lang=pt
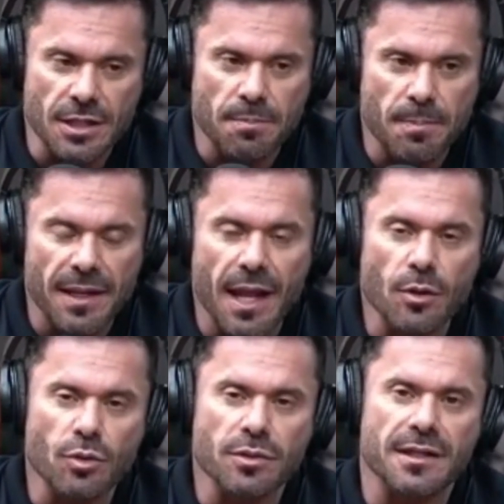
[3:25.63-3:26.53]
Thales
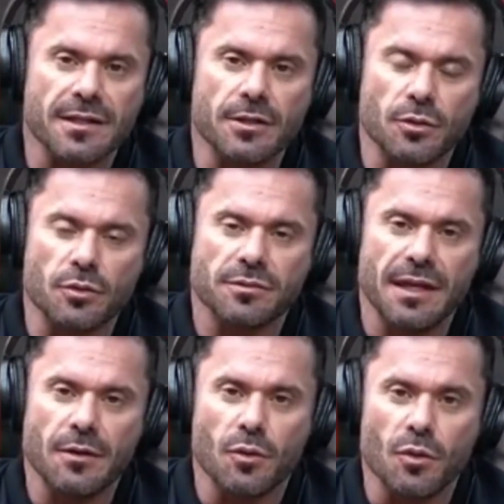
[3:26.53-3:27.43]
estava
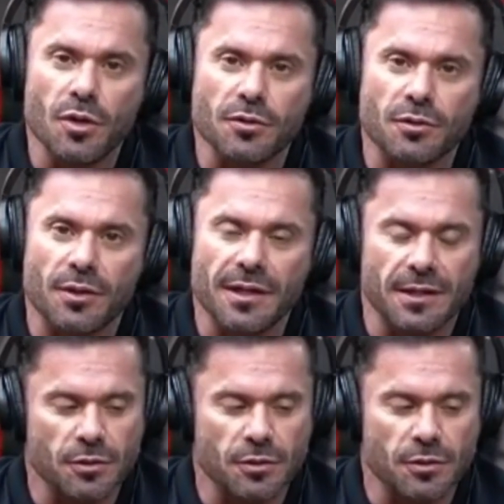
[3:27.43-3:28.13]
comigo em pensamento,